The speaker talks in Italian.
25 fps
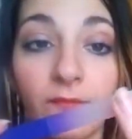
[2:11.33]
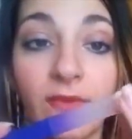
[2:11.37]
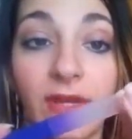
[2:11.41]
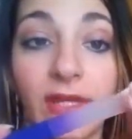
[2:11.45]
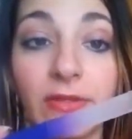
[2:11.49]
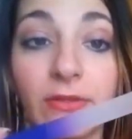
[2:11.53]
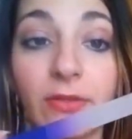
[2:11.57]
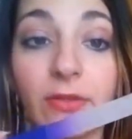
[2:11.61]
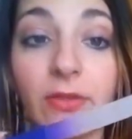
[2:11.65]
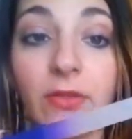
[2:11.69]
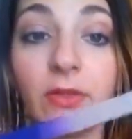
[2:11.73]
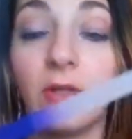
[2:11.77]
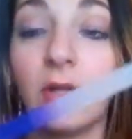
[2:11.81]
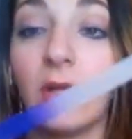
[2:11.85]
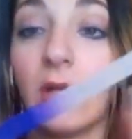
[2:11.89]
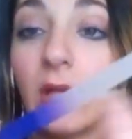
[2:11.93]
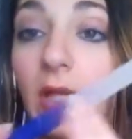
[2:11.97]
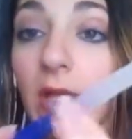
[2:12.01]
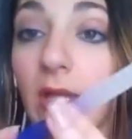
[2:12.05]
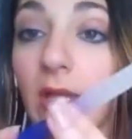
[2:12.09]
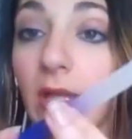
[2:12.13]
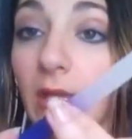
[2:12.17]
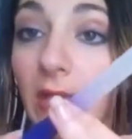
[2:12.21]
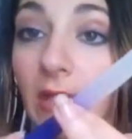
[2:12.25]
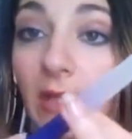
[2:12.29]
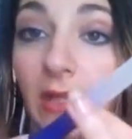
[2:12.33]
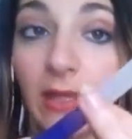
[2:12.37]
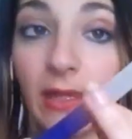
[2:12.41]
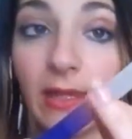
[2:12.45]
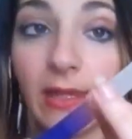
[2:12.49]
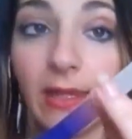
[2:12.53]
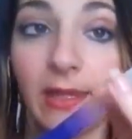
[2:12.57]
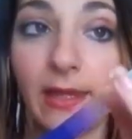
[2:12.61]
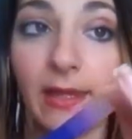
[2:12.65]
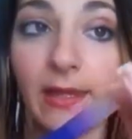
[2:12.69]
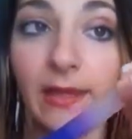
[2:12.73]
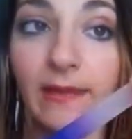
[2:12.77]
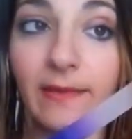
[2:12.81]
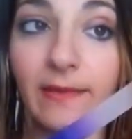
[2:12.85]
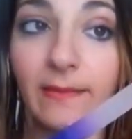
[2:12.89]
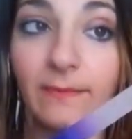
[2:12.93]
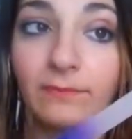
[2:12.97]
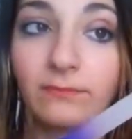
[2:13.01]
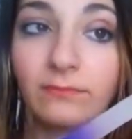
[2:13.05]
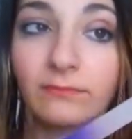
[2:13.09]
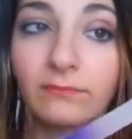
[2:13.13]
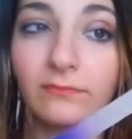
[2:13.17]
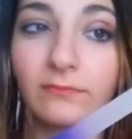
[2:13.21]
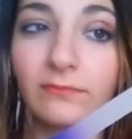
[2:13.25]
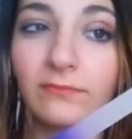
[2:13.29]
vetro
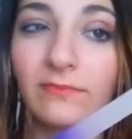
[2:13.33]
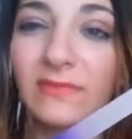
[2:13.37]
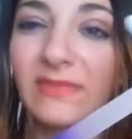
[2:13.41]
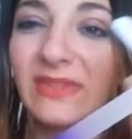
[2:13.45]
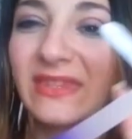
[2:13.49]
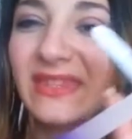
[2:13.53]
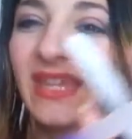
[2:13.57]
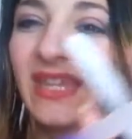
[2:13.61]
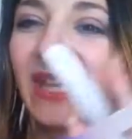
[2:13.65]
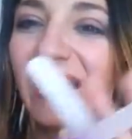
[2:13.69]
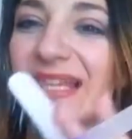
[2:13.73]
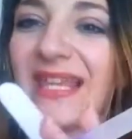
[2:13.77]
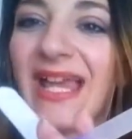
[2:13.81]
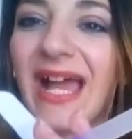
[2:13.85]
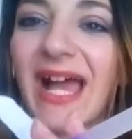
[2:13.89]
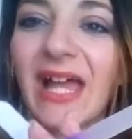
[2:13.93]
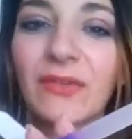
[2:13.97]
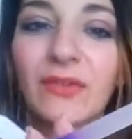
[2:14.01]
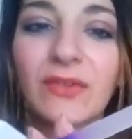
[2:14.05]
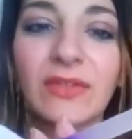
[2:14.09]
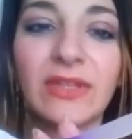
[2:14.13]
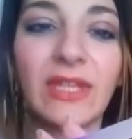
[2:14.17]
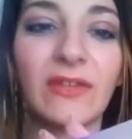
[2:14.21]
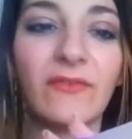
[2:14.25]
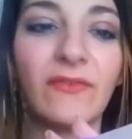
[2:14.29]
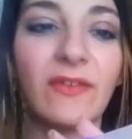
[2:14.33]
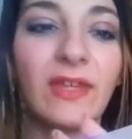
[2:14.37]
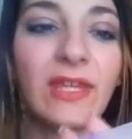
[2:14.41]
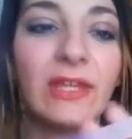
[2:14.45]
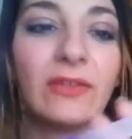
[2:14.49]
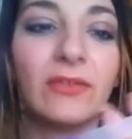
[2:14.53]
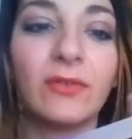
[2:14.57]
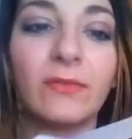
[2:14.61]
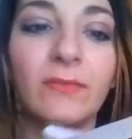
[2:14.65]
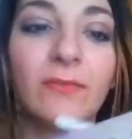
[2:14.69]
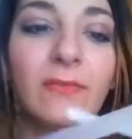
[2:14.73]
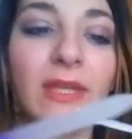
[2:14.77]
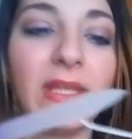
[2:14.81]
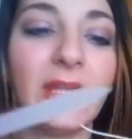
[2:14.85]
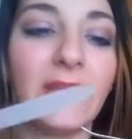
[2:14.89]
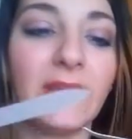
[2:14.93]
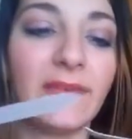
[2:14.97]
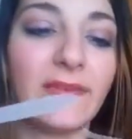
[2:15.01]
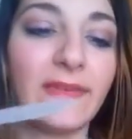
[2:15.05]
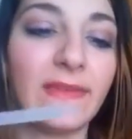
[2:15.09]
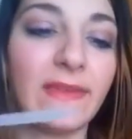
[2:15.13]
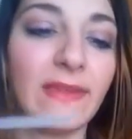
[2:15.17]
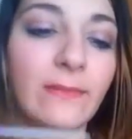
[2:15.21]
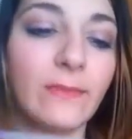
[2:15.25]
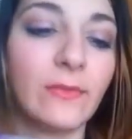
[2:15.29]
eh, tagliato, definito
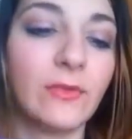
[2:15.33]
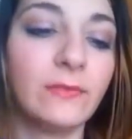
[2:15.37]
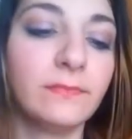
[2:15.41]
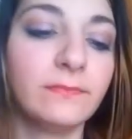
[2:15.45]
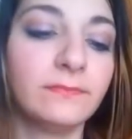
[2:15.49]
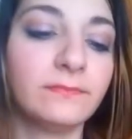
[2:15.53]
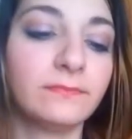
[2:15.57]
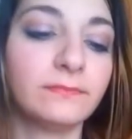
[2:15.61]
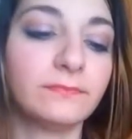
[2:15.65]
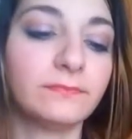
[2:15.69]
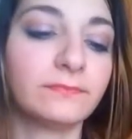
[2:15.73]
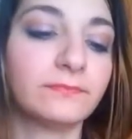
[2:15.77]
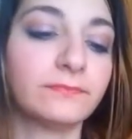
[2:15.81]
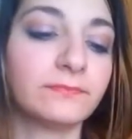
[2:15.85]
benissimo,